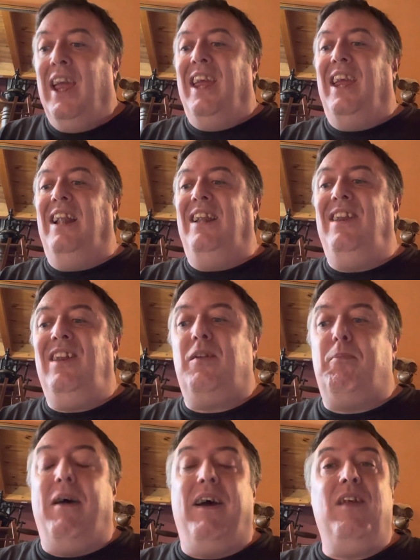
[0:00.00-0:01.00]
Il
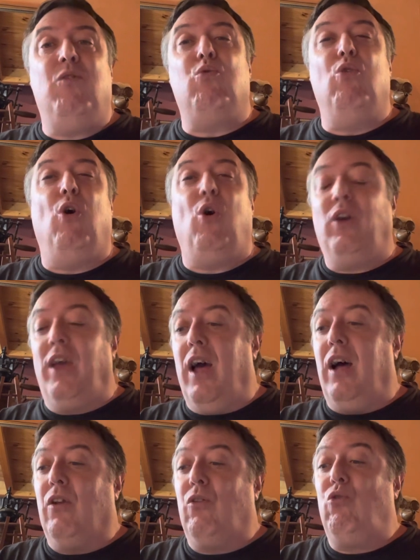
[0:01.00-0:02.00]
disparaît sous le
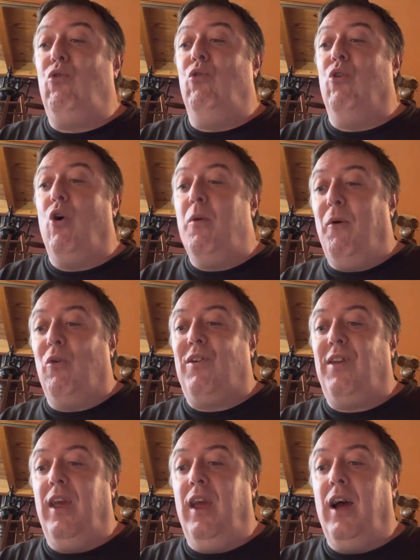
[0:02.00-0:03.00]
regard d'une
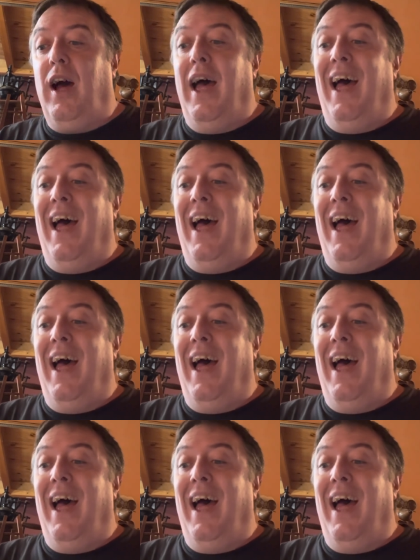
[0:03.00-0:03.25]
romancière,